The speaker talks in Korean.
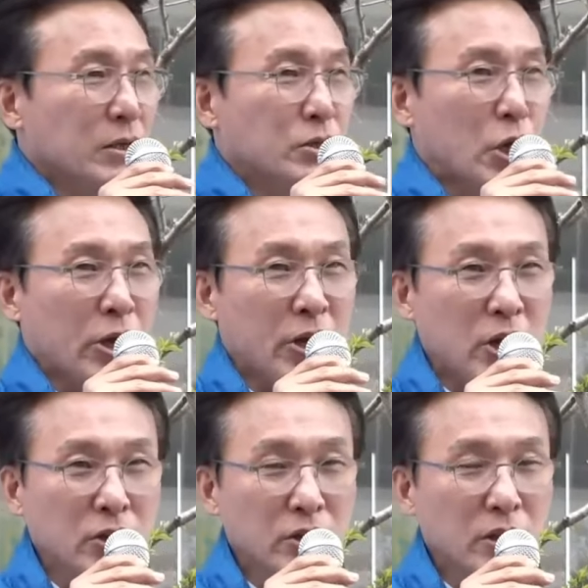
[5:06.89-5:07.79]

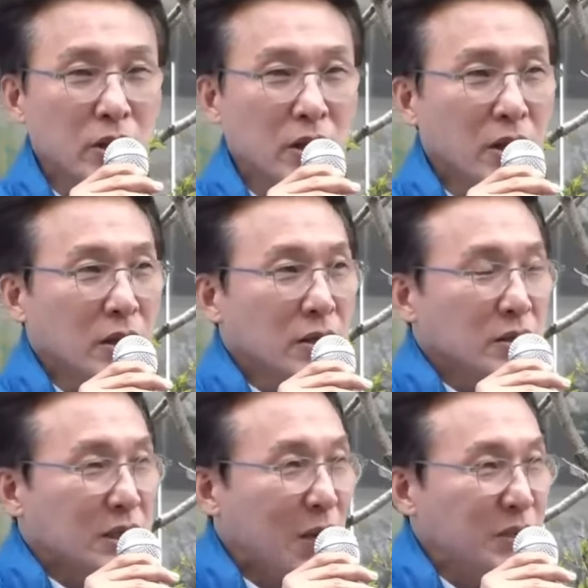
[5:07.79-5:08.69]
저희는
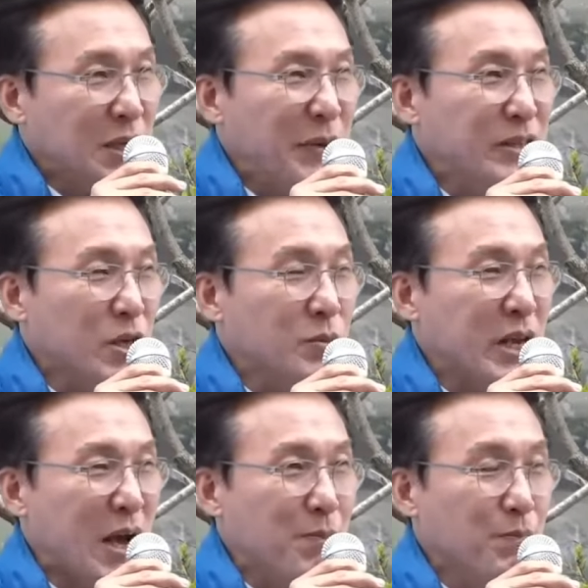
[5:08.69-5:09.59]

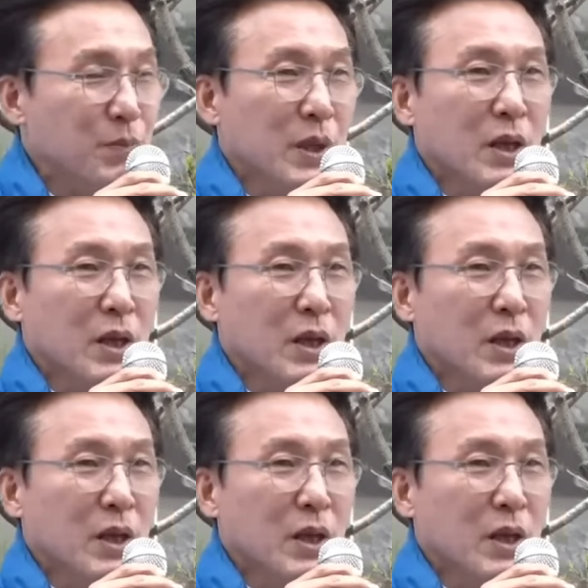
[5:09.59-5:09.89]
31.3,